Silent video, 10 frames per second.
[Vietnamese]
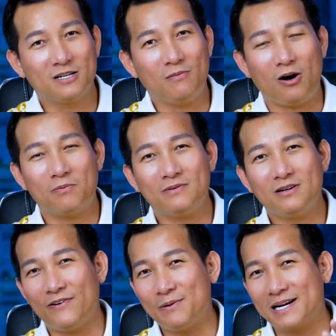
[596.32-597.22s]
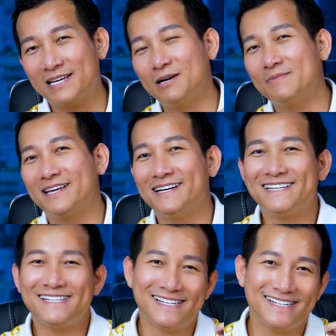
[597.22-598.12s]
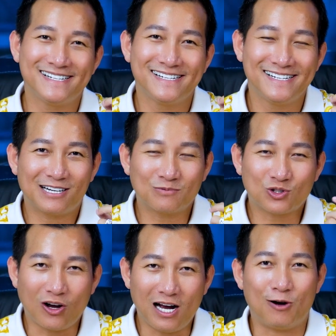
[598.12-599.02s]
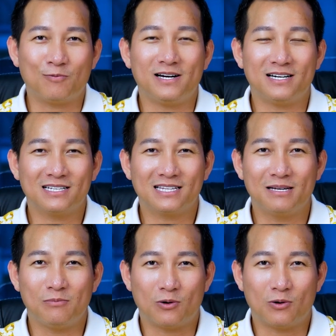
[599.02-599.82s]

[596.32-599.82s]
trừ 1 nó phải bằng 99 chứ Trong toán học á, thì